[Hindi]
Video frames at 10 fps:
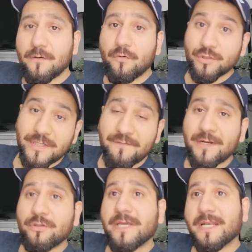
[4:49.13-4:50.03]
उस
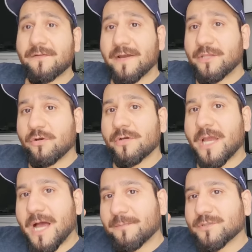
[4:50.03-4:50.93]
इवेंट को देखने का फ़ायदा होगा कि
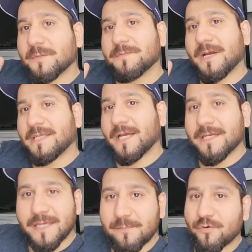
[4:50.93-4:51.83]
आपको समझ में आ जाएगा
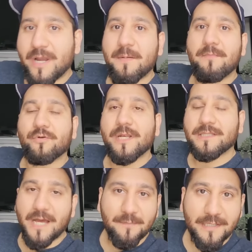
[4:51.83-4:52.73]
कि ये प्रोग्राम आप लोगों के लिए
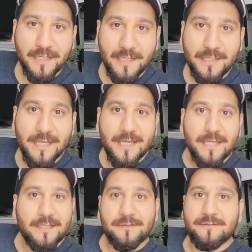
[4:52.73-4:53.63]
था भी कि नहीं
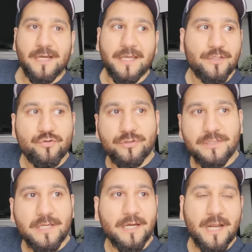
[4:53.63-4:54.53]
ताकि जो
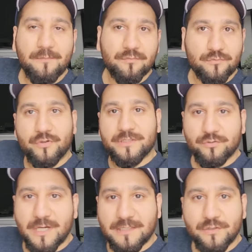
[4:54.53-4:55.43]
इतनी अगर आप थोड़ी सी
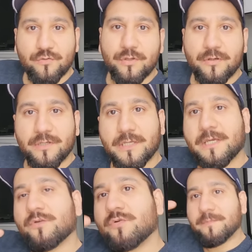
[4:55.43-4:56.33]
उदासी हो रही हो या
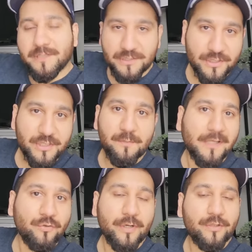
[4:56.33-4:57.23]
क्यों आप रजिस्ट्रेशन
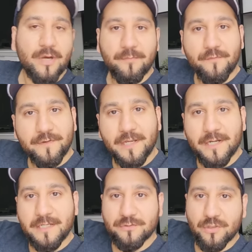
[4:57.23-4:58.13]
बंद होगी तो आपको फिक्र
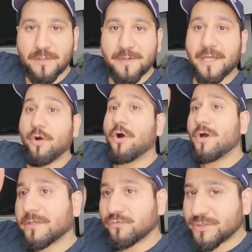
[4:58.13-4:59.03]
करने की ज़रूरत ना पड़े
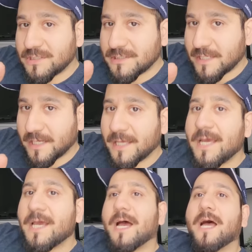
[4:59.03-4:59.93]
और दूसरी चीज़ ये
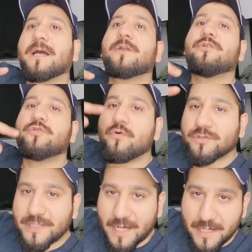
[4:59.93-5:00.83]
अगर कोई
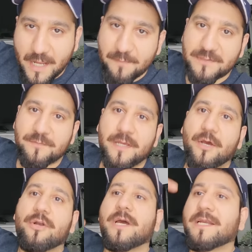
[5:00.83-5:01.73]
दोस्त यार हैं आपस में
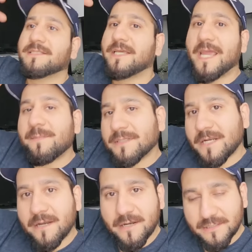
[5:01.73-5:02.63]
और अगर किसी एक
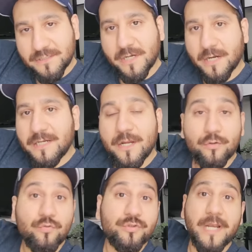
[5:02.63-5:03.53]
बंदे ने रजिस्टर कर लिया
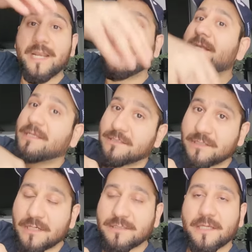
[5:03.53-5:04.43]
और दूसरे नहीं
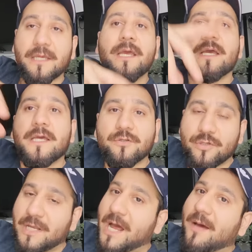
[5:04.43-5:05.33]
रजिस्टर कर सके तो
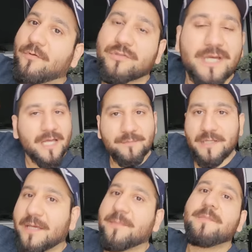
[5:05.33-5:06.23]
यार आप लोग साथ
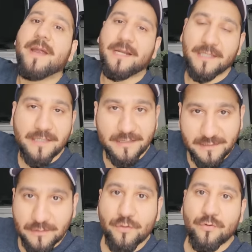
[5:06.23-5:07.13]
भी बैठ के देख
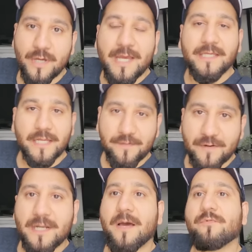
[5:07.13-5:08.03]
सकते हो ये
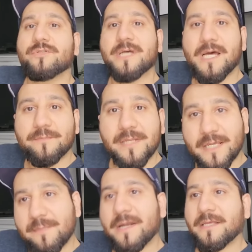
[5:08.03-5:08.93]
इवेंट आप लोग साथ
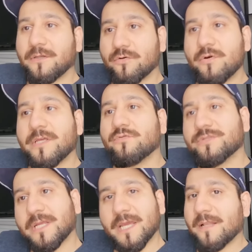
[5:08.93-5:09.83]
के बैठ के देखो एक
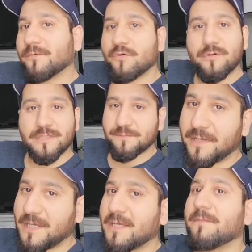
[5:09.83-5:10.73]
दूसरे की हेल्प करो
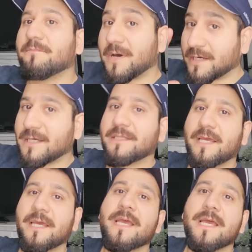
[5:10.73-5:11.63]
इसमें ही बरकत
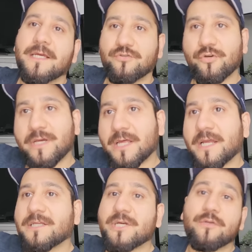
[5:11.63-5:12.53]
है जो ये
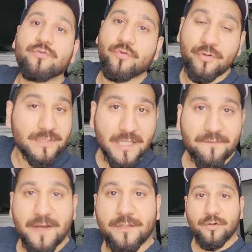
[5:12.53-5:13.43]
करेगा शायद उसको ज़्यादा
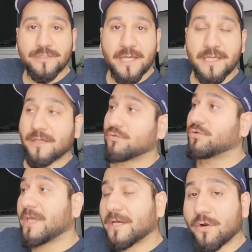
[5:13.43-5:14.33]
फ़ायदा हो जाए या जो
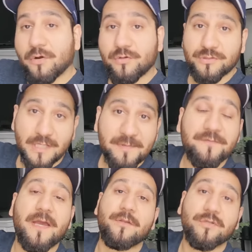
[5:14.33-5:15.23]
देख रहा होगा उसका भी
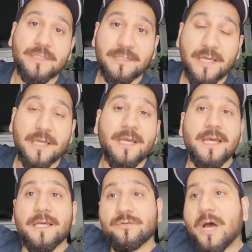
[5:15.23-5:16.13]
फ़ायदा हो सकता है
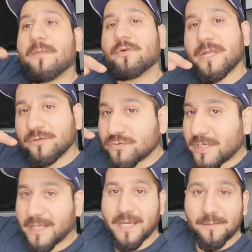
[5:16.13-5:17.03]
तो आप लोगों ने एक
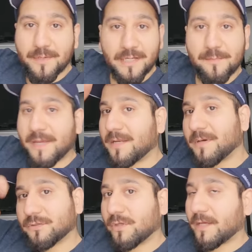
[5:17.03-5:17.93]
दूसरे की हेल्प करनी है पहली
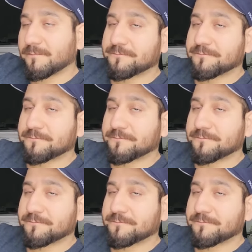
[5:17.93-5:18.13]
बात तो ये